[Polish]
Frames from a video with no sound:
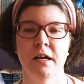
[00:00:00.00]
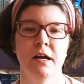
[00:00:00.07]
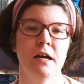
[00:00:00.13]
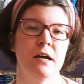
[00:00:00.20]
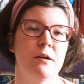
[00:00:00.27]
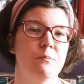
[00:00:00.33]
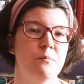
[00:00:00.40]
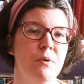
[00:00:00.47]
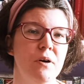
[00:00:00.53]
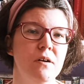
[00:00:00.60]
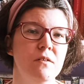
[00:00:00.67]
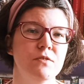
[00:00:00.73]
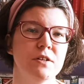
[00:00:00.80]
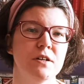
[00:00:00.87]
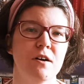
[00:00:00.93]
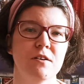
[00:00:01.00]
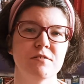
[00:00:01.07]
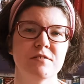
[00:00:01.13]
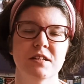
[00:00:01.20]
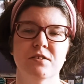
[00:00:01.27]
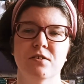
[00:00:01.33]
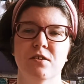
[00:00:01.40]
bo
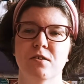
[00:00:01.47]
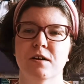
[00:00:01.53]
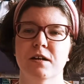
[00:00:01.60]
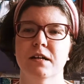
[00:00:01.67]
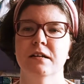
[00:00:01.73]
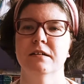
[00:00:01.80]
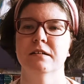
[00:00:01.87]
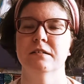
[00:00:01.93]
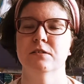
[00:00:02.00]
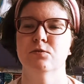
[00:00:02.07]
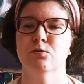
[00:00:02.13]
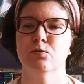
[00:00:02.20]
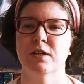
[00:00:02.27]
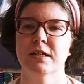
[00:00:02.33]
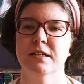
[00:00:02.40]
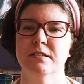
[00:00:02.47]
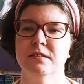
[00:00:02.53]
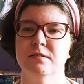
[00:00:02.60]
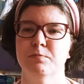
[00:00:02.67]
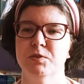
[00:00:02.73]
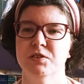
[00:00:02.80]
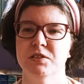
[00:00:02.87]
wychodzę trochę e, tutaj
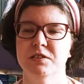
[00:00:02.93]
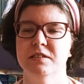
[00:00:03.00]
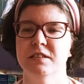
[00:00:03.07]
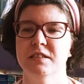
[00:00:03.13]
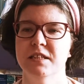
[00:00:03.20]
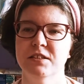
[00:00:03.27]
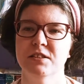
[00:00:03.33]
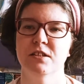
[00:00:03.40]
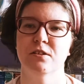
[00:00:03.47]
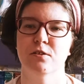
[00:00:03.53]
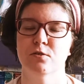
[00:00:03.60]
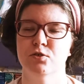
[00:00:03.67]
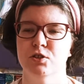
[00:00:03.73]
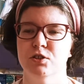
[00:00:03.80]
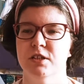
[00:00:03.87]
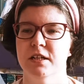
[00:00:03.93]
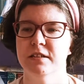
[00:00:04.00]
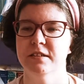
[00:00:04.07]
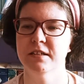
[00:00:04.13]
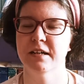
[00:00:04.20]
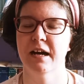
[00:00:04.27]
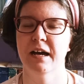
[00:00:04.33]
z pozycji nie tylko
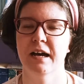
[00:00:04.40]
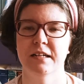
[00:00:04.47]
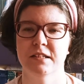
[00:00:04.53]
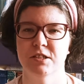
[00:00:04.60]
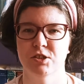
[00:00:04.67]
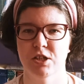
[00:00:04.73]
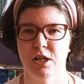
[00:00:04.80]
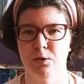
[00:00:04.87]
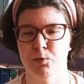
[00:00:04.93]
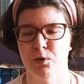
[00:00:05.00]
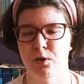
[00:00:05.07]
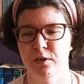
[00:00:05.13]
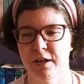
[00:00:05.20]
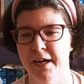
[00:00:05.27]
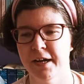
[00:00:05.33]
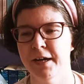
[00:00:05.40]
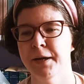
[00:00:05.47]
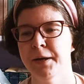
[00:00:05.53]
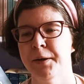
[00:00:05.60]
czytelnika, ale też autora.